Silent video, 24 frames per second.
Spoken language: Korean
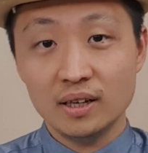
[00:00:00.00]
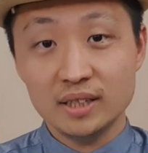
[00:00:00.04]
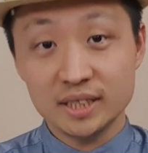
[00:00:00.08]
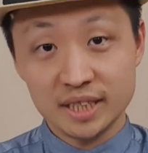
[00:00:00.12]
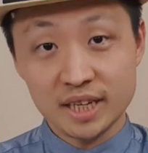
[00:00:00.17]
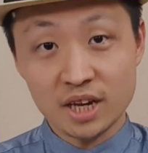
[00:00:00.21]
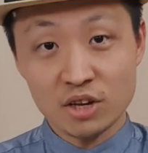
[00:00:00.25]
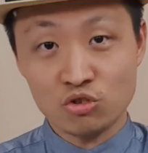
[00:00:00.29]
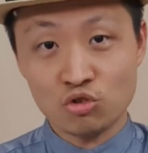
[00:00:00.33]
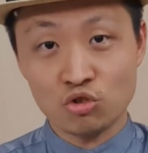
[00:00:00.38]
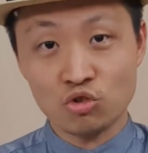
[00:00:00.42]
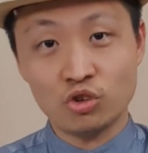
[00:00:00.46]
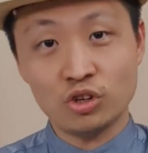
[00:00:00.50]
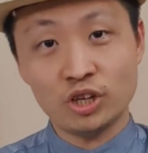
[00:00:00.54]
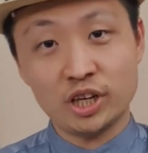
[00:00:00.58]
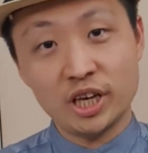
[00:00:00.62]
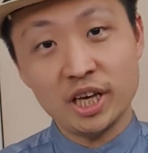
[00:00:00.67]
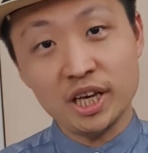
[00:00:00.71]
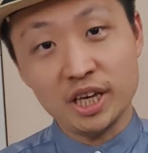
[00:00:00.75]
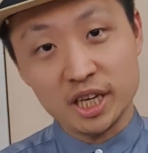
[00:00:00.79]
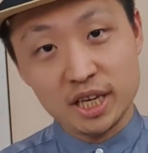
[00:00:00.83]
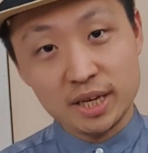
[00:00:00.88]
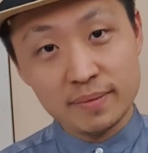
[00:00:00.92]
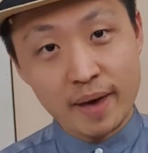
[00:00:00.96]
이제
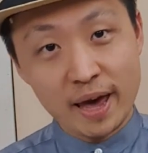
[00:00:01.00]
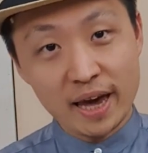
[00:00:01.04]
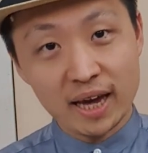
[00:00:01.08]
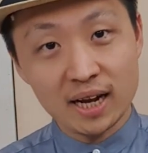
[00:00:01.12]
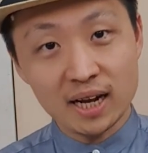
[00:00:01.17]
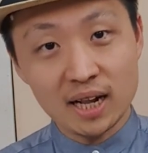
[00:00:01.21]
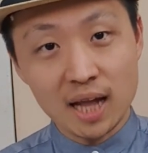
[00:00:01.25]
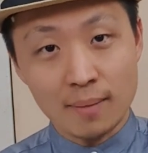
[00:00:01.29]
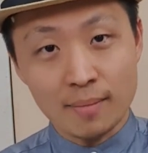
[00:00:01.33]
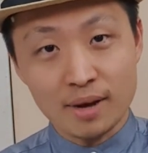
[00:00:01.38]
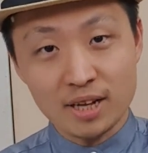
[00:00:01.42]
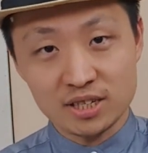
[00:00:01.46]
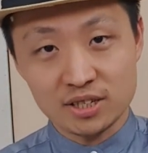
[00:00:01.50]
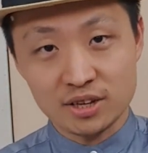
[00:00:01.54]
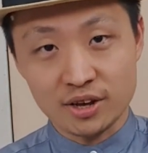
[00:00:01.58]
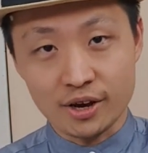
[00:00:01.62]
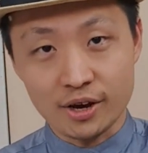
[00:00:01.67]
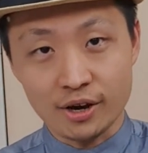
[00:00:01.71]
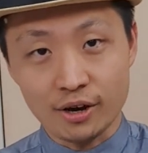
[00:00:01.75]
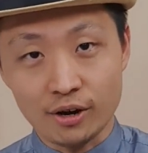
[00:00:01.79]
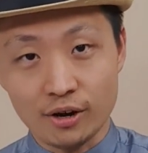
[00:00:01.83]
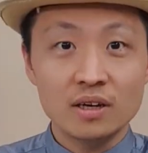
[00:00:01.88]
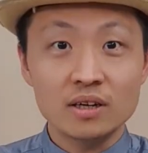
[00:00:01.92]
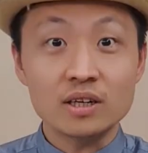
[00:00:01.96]
수능이 200일 남았어요.
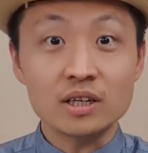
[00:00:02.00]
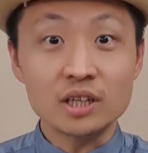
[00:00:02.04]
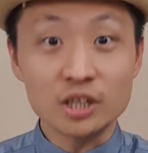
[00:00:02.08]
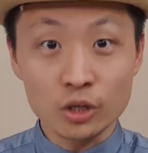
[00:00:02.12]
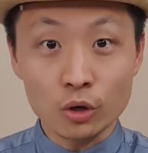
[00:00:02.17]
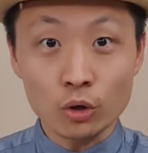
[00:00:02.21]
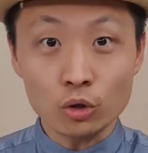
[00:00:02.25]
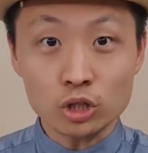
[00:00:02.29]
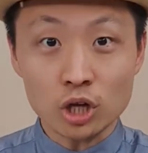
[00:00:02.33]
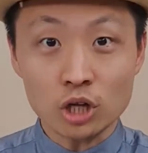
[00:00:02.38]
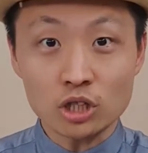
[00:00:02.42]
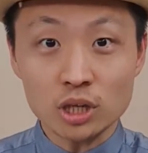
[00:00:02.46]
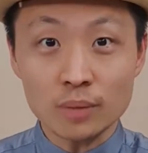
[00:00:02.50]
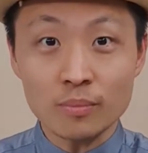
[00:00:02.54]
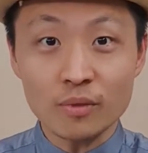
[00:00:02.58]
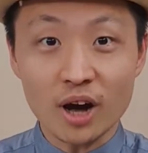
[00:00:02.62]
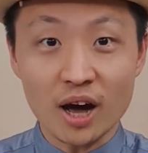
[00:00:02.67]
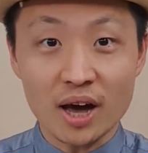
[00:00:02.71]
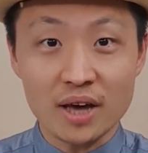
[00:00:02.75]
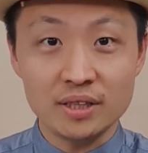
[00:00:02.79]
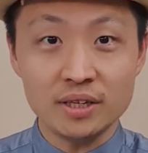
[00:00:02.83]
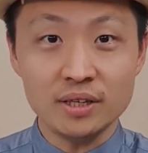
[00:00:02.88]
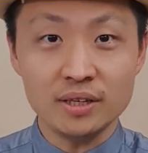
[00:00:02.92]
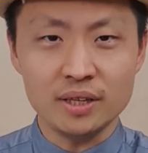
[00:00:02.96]
그리고
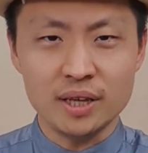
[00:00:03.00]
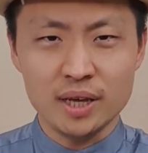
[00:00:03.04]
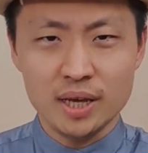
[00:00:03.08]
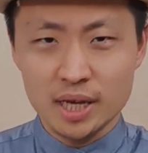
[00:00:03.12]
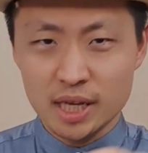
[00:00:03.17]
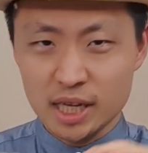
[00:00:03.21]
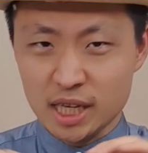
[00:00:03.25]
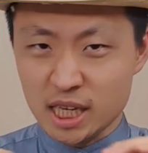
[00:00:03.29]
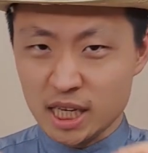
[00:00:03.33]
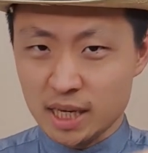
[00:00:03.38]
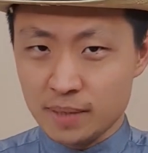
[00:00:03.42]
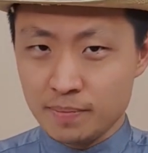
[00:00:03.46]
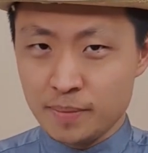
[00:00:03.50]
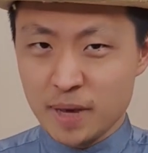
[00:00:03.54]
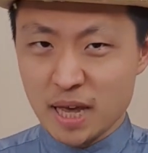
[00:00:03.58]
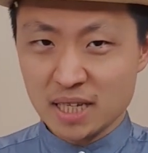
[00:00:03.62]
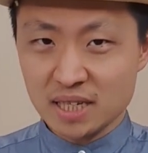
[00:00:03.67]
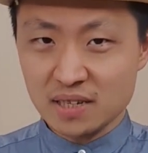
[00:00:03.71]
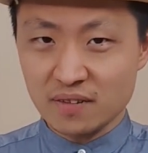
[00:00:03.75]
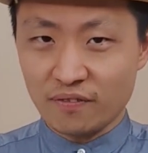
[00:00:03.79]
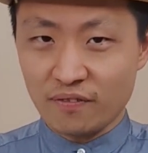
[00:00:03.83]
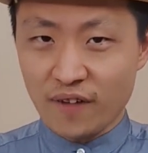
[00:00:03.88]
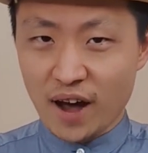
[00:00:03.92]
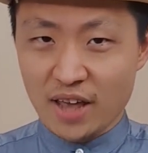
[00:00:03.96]
서점가에는
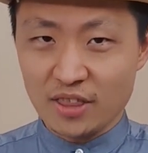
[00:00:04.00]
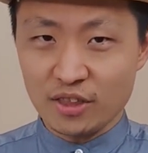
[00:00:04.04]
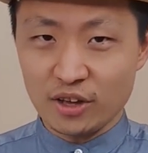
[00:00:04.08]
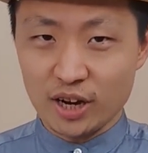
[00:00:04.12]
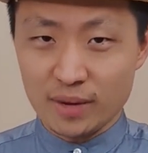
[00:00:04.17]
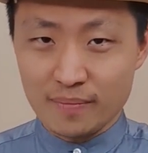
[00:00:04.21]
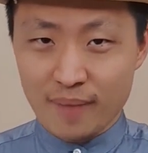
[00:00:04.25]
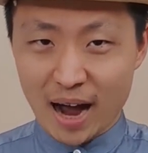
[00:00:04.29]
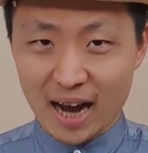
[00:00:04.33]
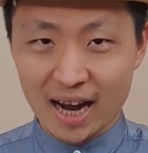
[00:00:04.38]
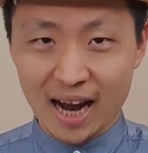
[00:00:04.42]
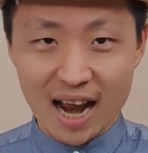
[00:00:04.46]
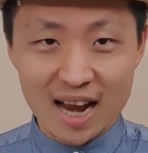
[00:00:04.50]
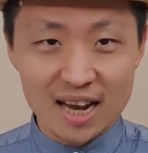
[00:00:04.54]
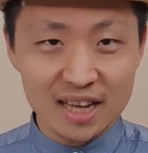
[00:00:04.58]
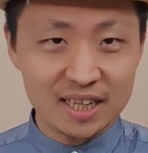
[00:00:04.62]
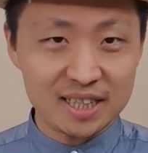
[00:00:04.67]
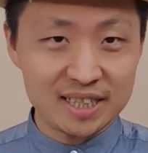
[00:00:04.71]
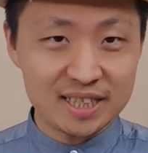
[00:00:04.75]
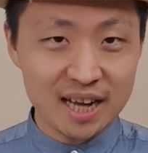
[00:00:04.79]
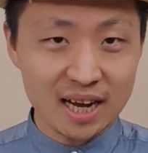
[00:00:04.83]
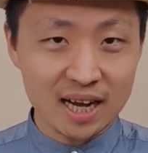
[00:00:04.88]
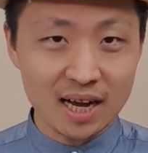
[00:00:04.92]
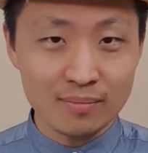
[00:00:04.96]
EBS 파이널이 막 깔리기
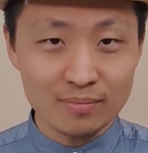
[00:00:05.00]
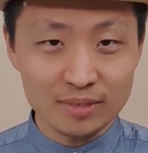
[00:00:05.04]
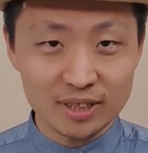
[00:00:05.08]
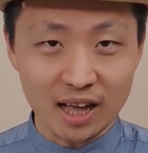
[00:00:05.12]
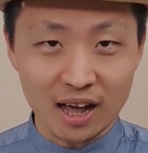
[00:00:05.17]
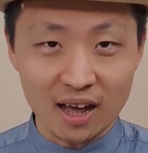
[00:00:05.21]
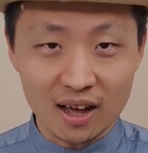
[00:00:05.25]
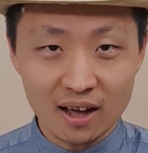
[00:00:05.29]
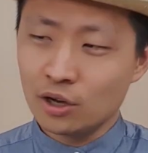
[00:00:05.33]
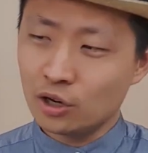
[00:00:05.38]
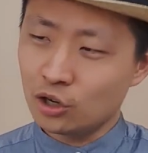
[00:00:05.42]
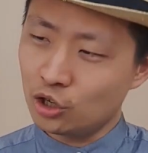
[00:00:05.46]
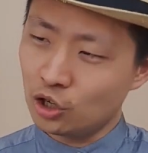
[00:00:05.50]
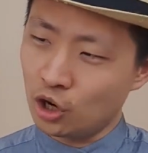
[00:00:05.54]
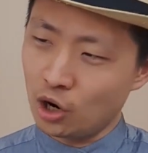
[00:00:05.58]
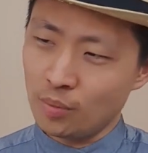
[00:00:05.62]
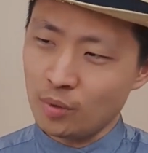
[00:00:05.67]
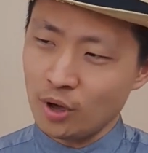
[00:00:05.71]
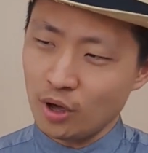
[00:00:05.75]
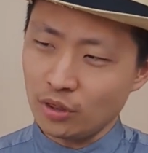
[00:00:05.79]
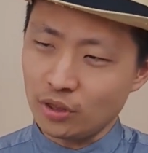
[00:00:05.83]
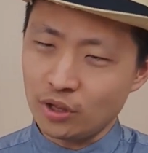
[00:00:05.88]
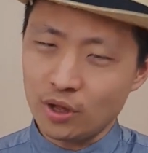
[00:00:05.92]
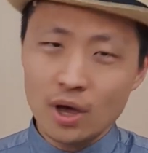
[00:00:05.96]
시작합니다.
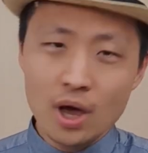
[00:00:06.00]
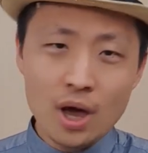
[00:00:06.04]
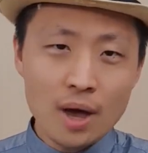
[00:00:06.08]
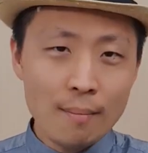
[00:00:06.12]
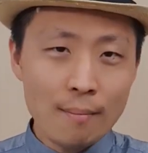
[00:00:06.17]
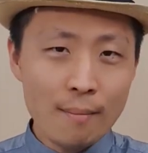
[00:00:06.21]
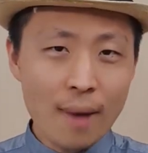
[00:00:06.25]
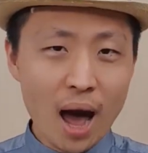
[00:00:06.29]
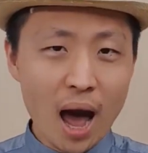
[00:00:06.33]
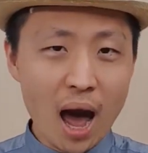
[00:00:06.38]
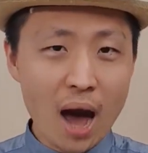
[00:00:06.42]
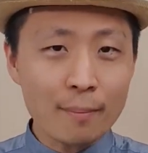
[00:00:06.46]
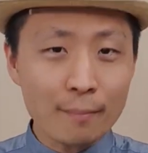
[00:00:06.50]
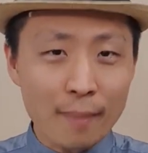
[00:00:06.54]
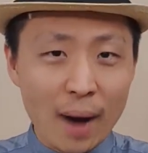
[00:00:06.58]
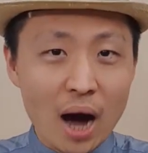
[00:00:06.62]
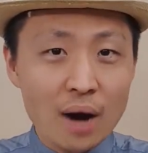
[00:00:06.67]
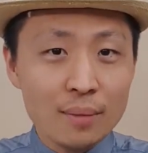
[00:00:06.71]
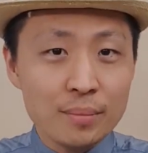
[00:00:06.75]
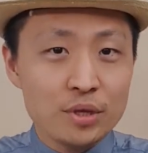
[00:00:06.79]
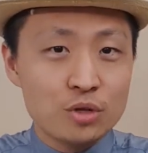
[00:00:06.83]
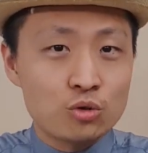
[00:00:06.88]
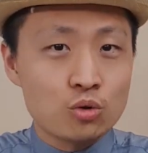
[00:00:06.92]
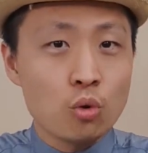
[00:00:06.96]
그러면 막
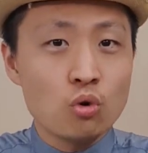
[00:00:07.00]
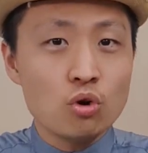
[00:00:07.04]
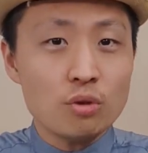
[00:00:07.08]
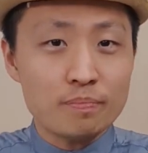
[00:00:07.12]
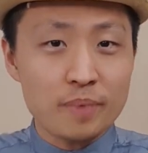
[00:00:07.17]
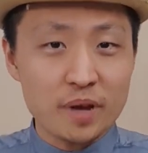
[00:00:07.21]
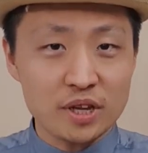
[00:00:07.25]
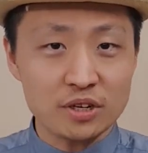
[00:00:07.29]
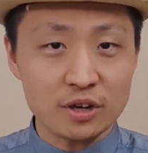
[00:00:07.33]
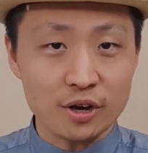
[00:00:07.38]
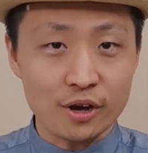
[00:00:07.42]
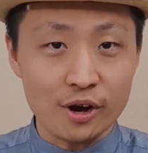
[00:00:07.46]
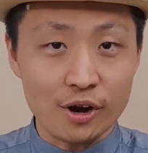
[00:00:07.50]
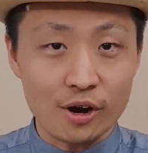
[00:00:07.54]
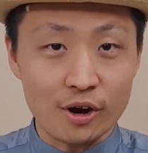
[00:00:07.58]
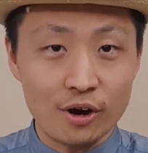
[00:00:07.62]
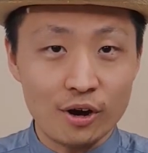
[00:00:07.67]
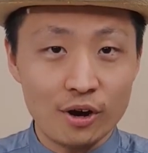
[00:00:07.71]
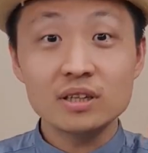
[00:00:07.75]
마음이 조급해져요.